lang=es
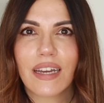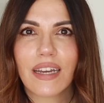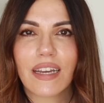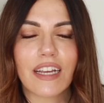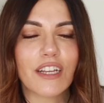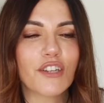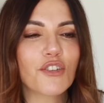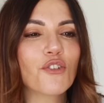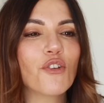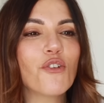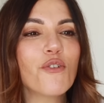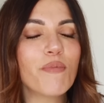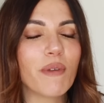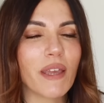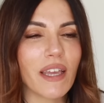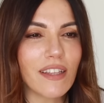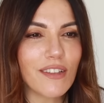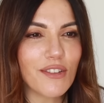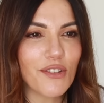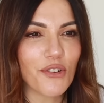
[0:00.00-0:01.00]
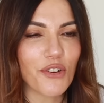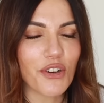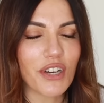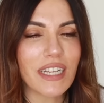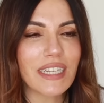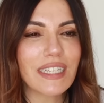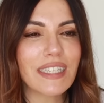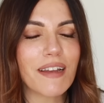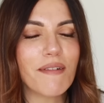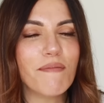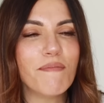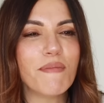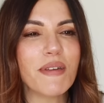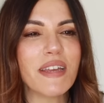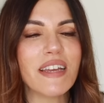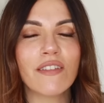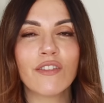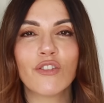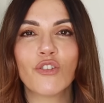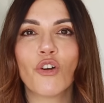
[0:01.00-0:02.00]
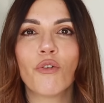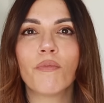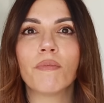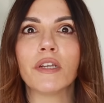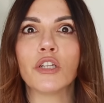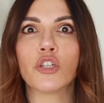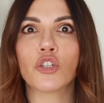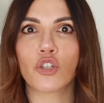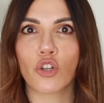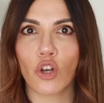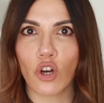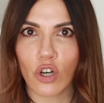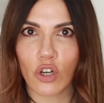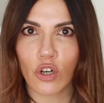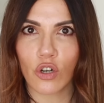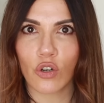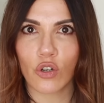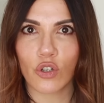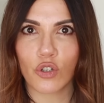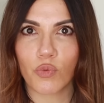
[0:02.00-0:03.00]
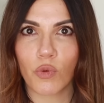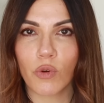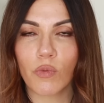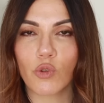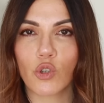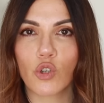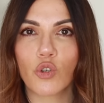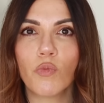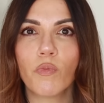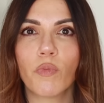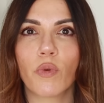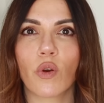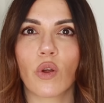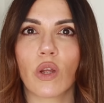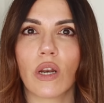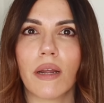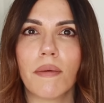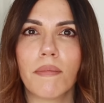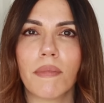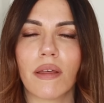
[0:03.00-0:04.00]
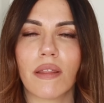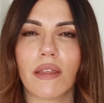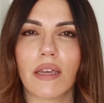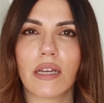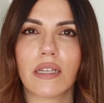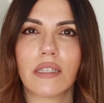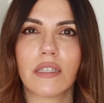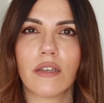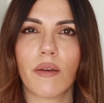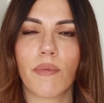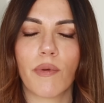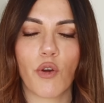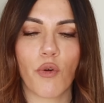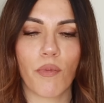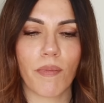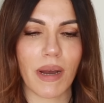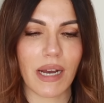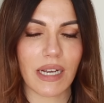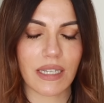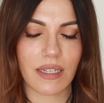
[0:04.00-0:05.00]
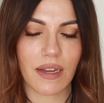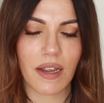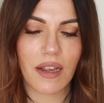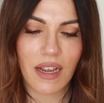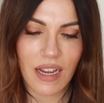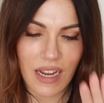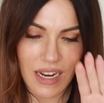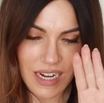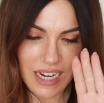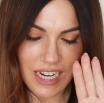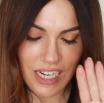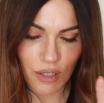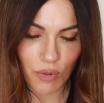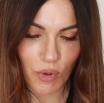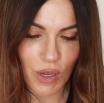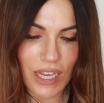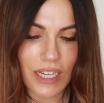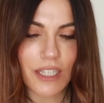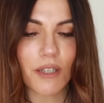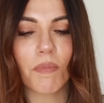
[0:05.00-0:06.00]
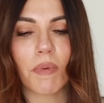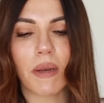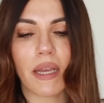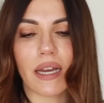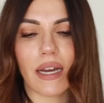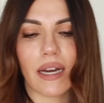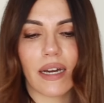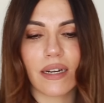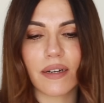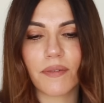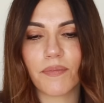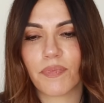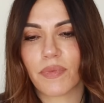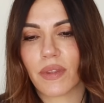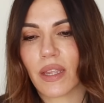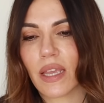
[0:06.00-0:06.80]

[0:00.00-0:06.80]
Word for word: ¿Qué estoy viendo? ¿Qué están viendo mis ojos? Bueno, pues es un programa de HBO Max. Les voy a explicar.